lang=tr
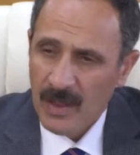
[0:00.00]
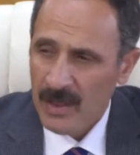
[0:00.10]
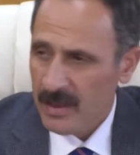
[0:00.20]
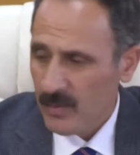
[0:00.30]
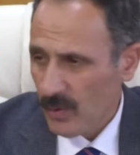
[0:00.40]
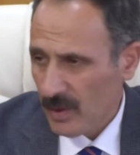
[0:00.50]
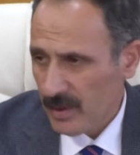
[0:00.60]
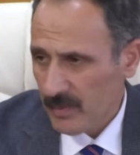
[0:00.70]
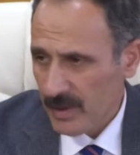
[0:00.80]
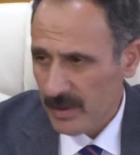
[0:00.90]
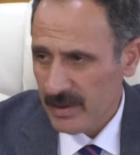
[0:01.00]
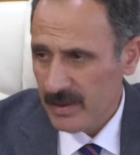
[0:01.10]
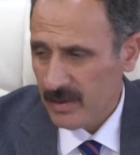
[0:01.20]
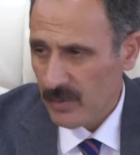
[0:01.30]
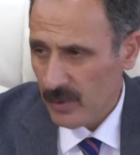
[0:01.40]
Eğitim öğretim yılı
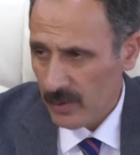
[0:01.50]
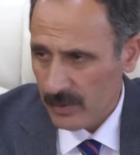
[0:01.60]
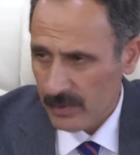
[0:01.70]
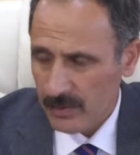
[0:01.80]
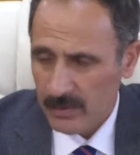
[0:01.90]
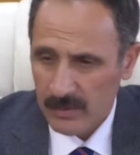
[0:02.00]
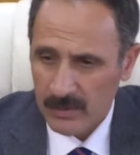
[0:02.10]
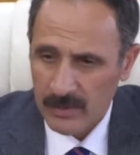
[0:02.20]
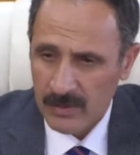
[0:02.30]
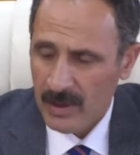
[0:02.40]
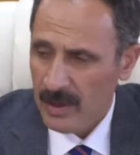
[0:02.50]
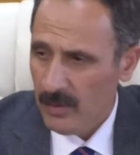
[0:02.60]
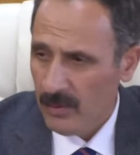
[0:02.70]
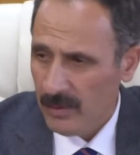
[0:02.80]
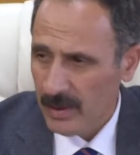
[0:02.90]
24 e,
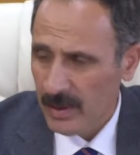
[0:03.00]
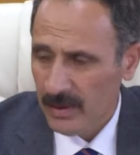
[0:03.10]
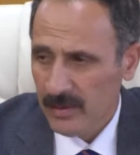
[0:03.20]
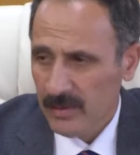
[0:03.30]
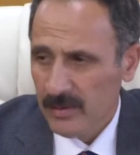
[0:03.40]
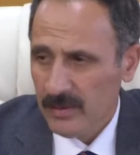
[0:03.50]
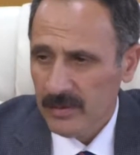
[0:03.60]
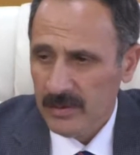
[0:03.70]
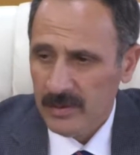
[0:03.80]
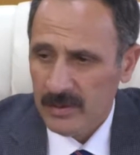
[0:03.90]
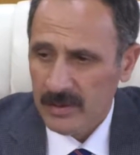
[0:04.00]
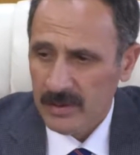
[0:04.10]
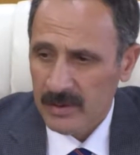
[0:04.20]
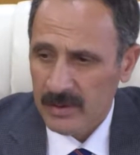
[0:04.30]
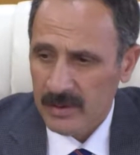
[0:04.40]
Eylül'de e,
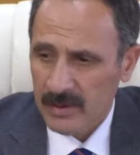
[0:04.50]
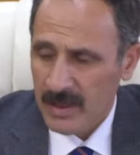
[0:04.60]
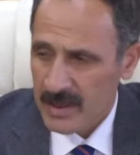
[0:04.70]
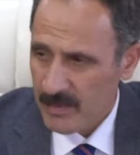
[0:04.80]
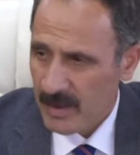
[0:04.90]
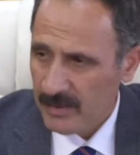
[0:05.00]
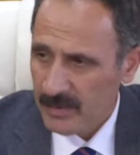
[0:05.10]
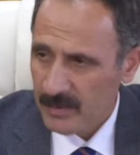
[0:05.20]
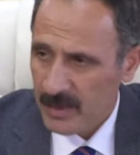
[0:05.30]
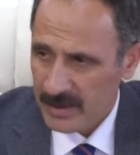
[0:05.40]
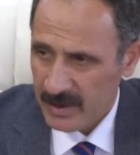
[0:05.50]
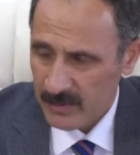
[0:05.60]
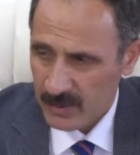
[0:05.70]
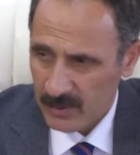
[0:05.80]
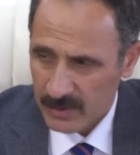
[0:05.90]
resmen başlamış